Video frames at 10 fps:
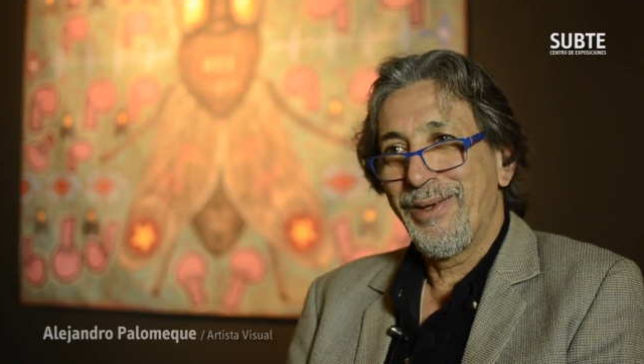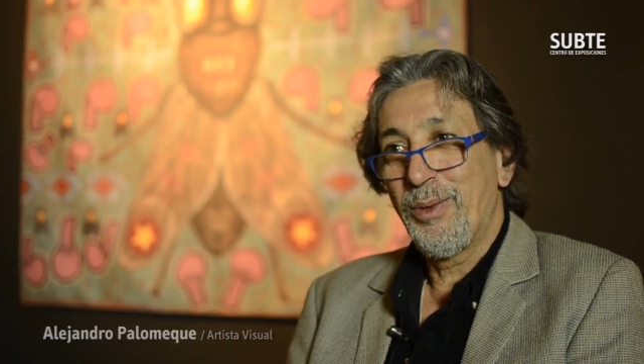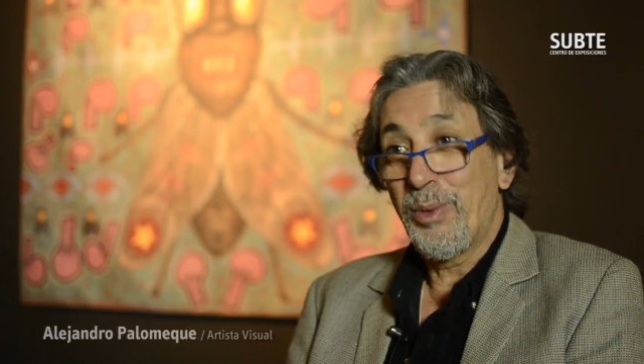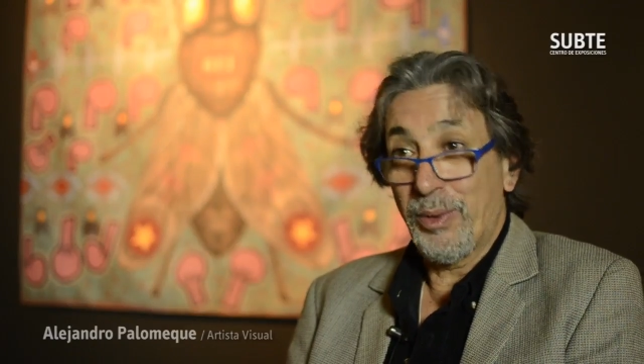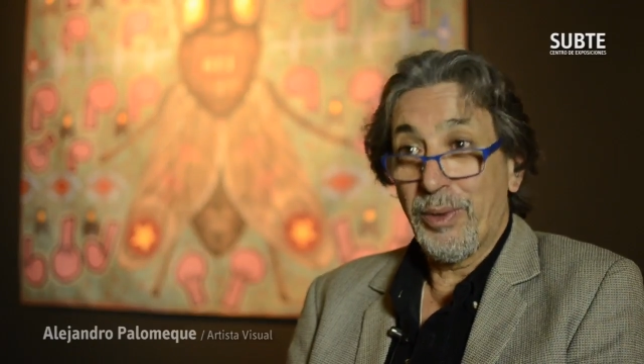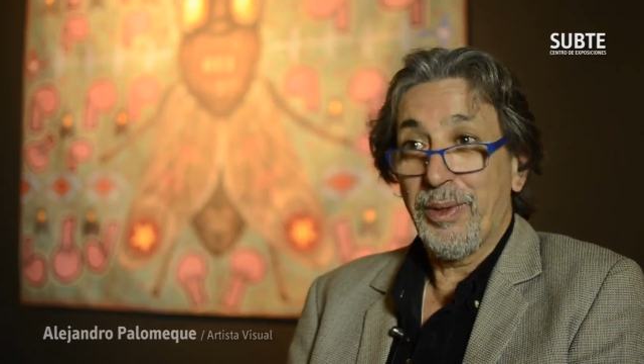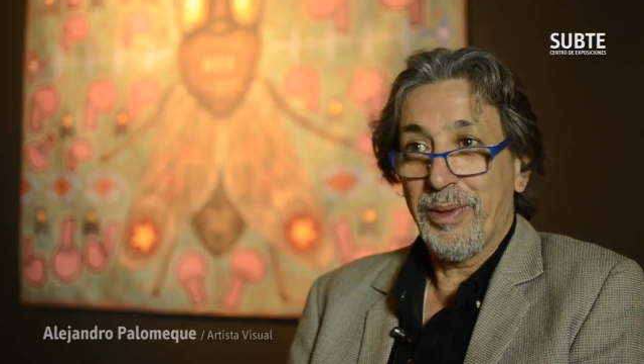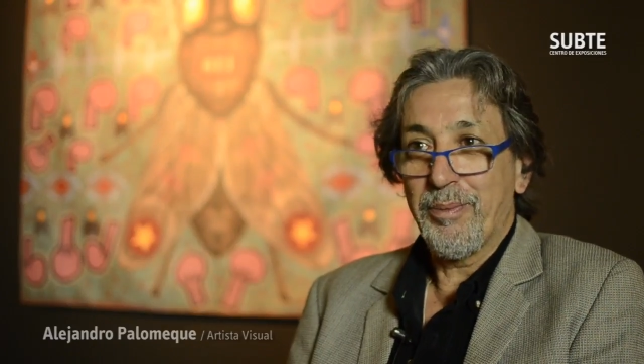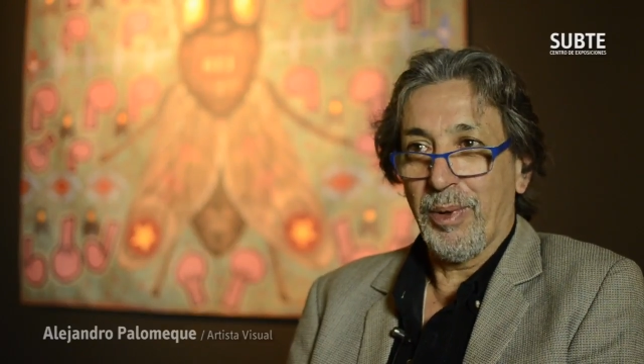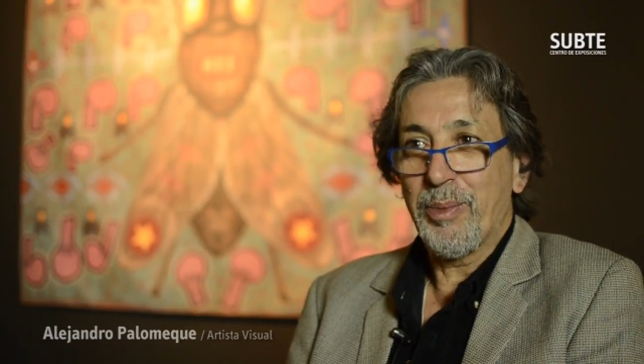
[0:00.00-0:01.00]
Hubo
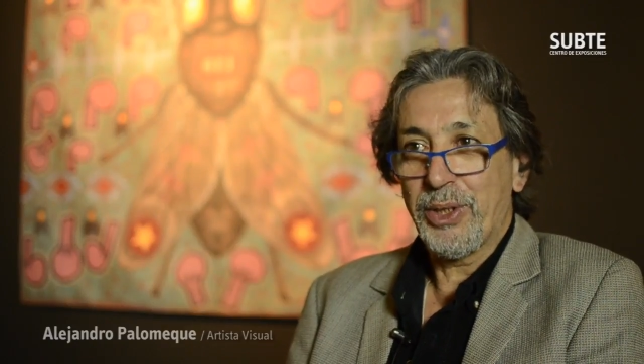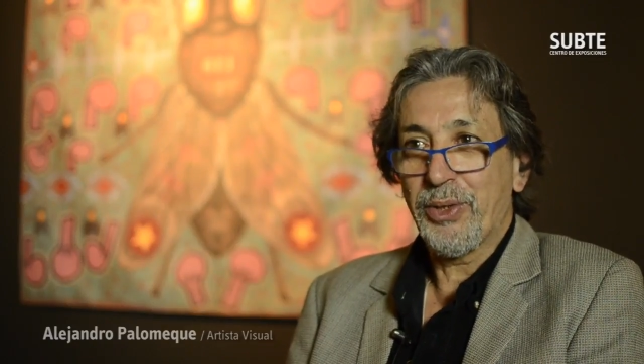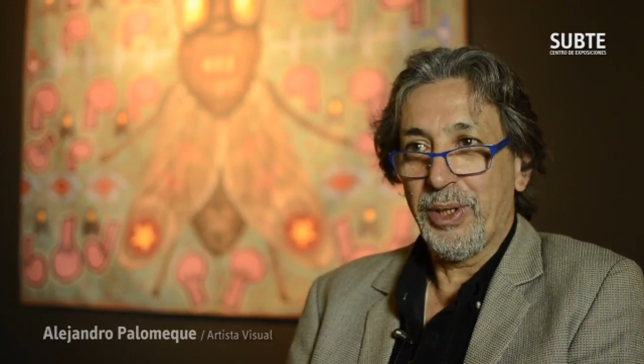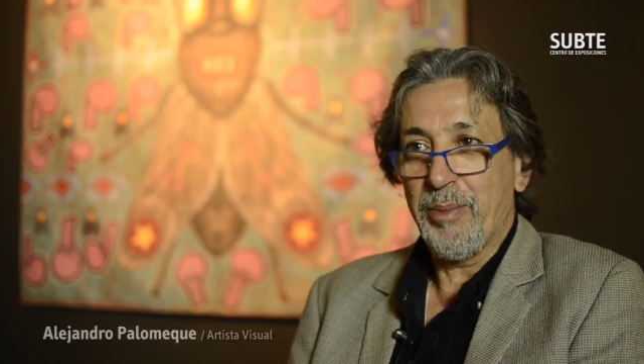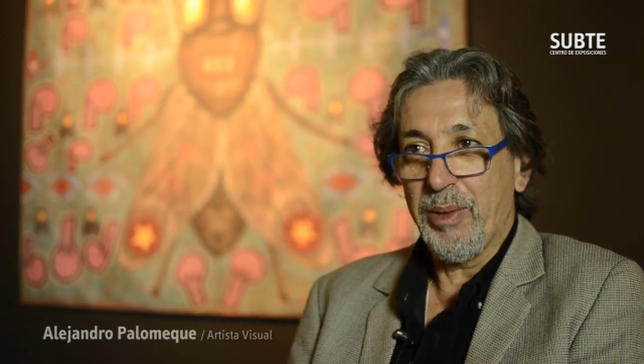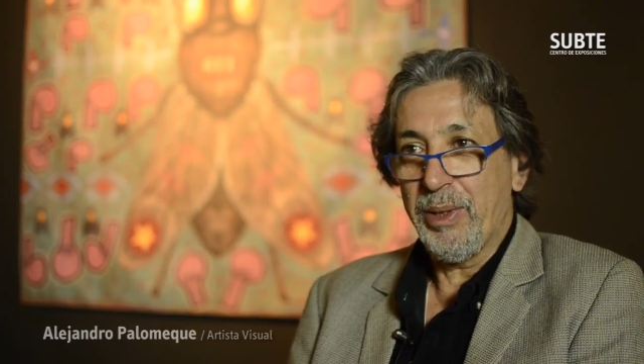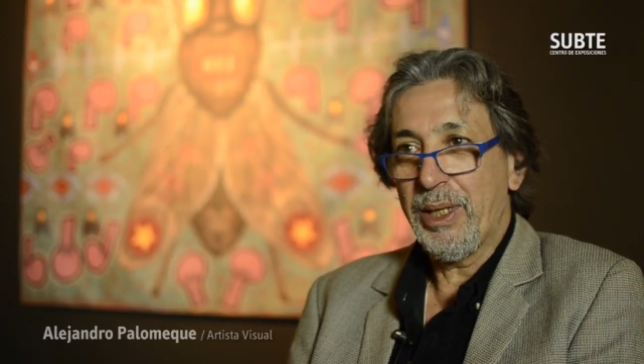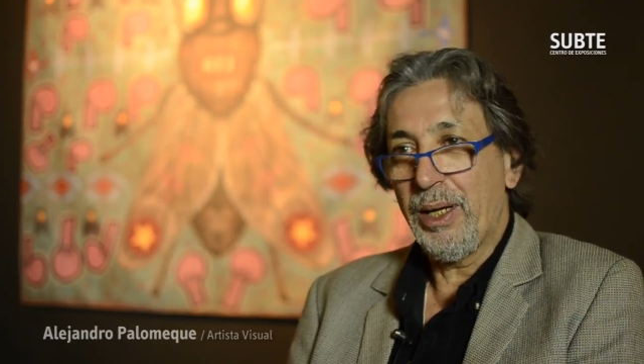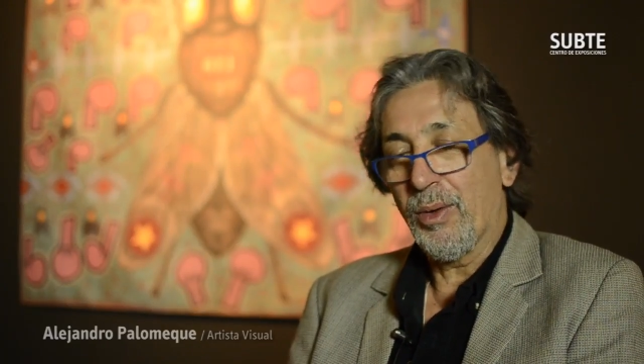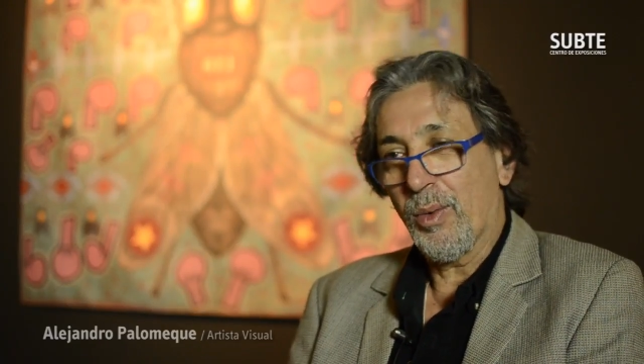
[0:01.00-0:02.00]
momentos de mi
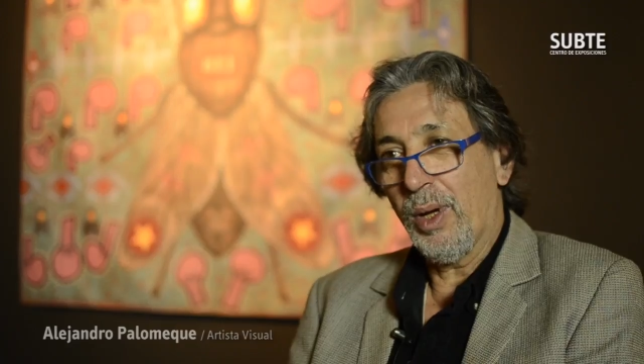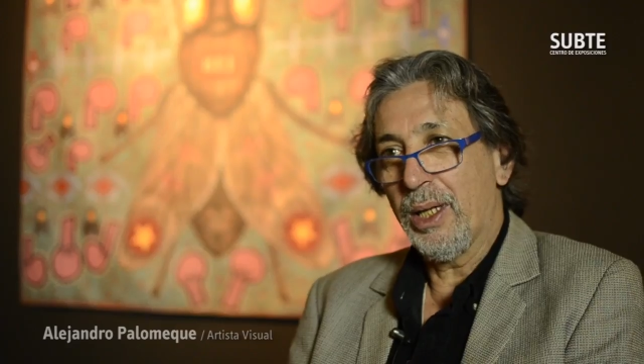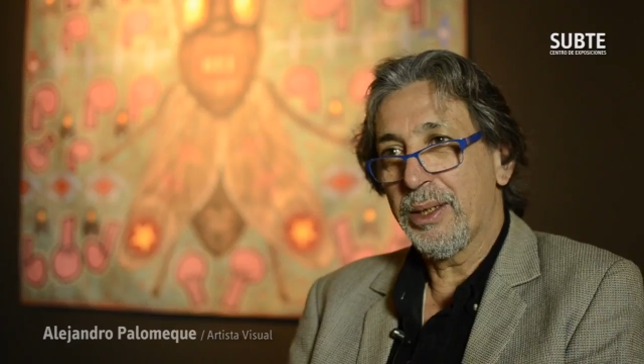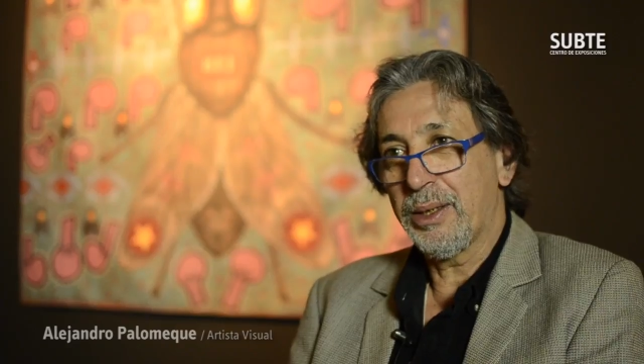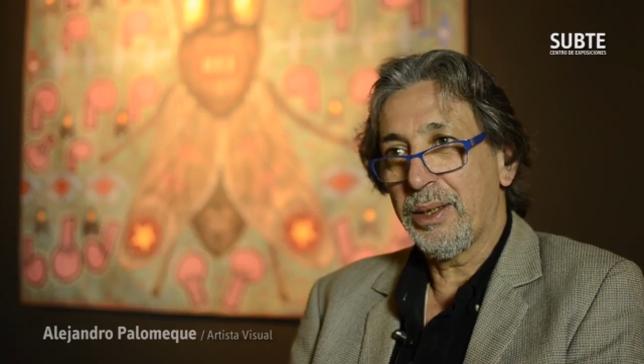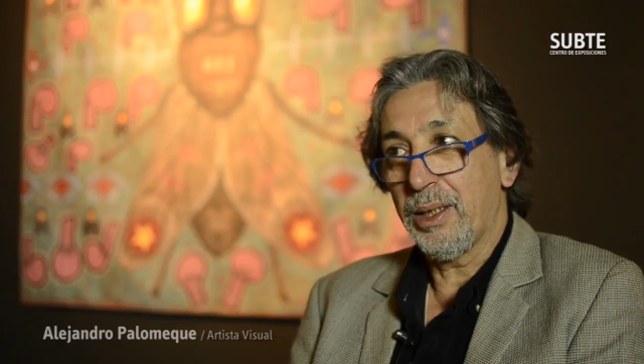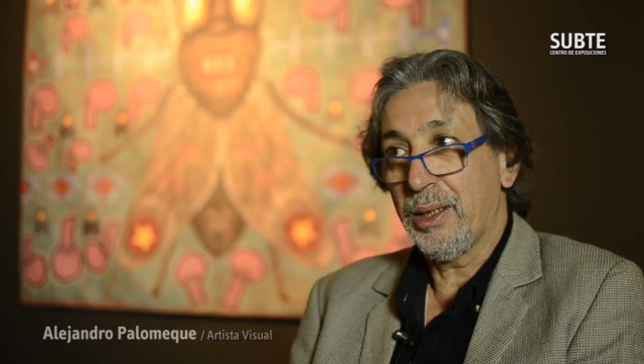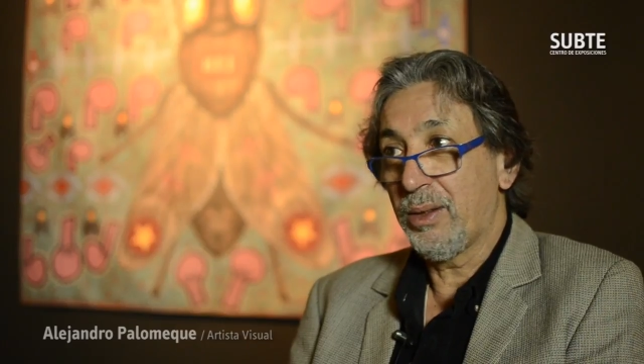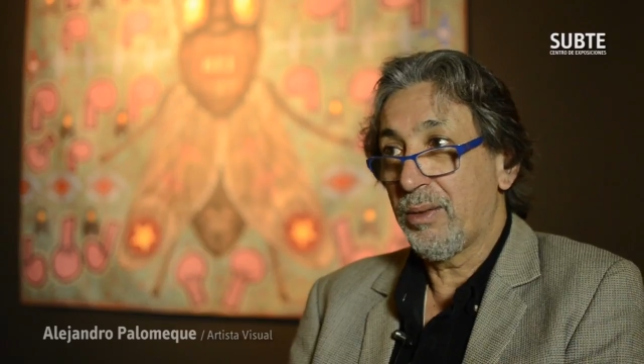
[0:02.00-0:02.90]
vida en los cuales este,